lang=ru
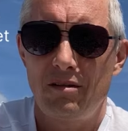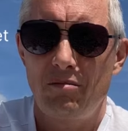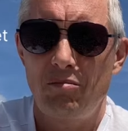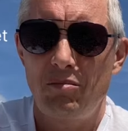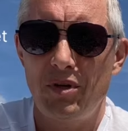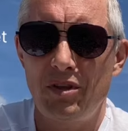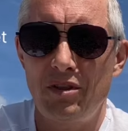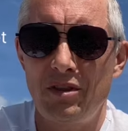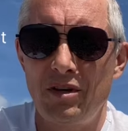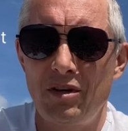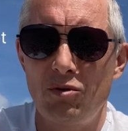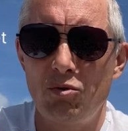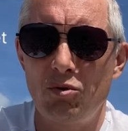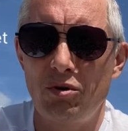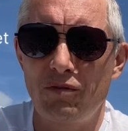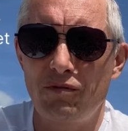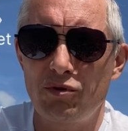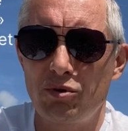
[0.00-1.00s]

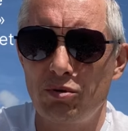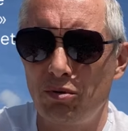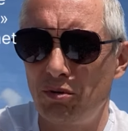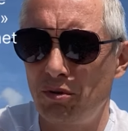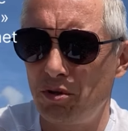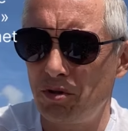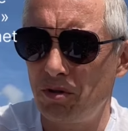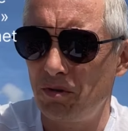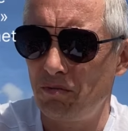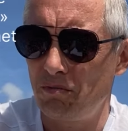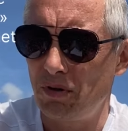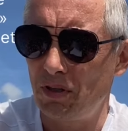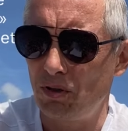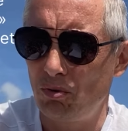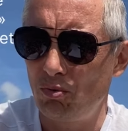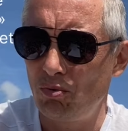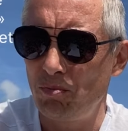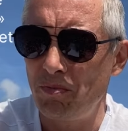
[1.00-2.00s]
Меднаука в солнечном
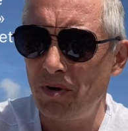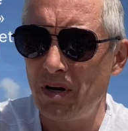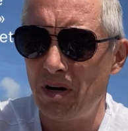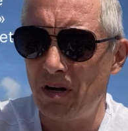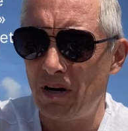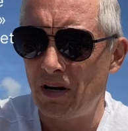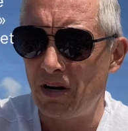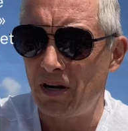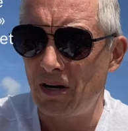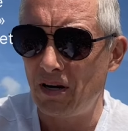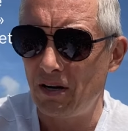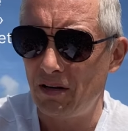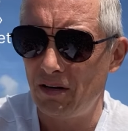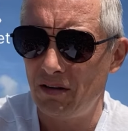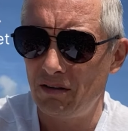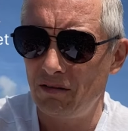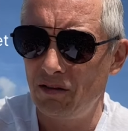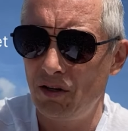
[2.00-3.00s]
Батуми, а
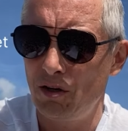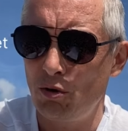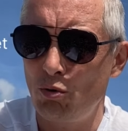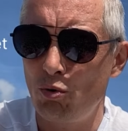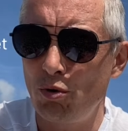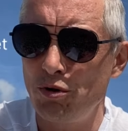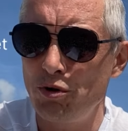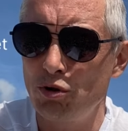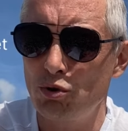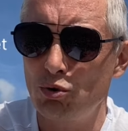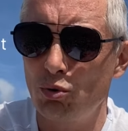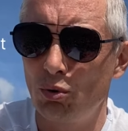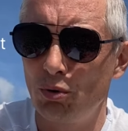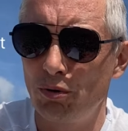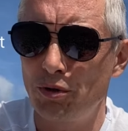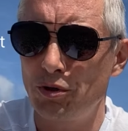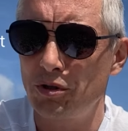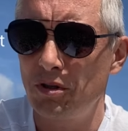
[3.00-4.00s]
далеко не
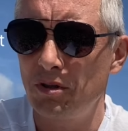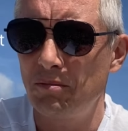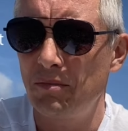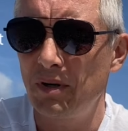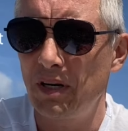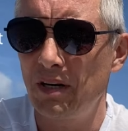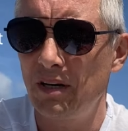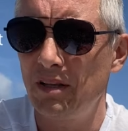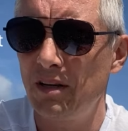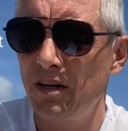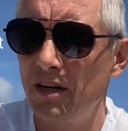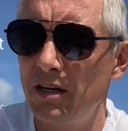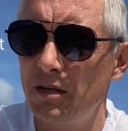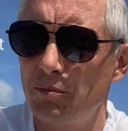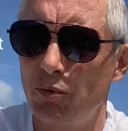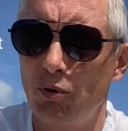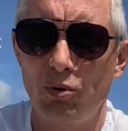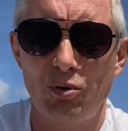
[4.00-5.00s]
солнечном Магадане
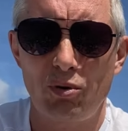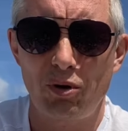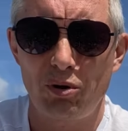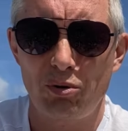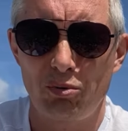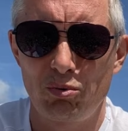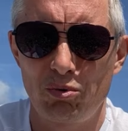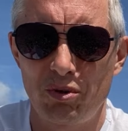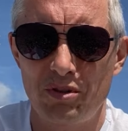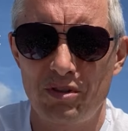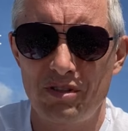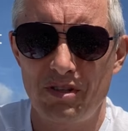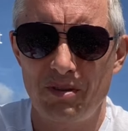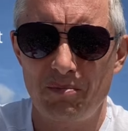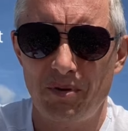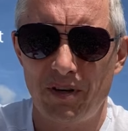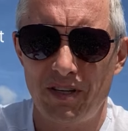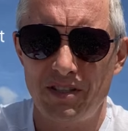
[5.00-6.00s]
прокуратура
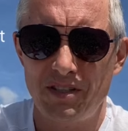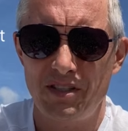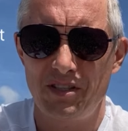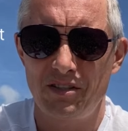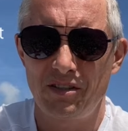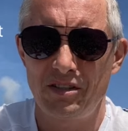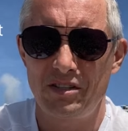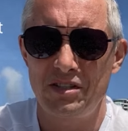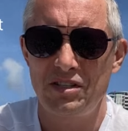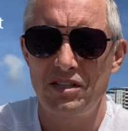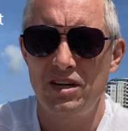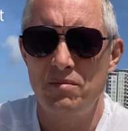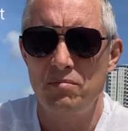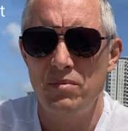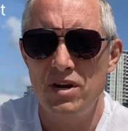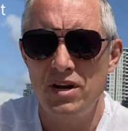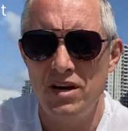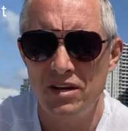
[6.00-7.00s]
запросила
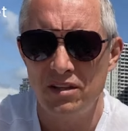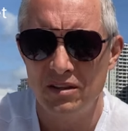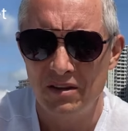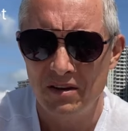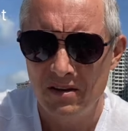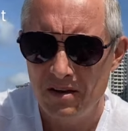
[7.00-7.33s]
7 лет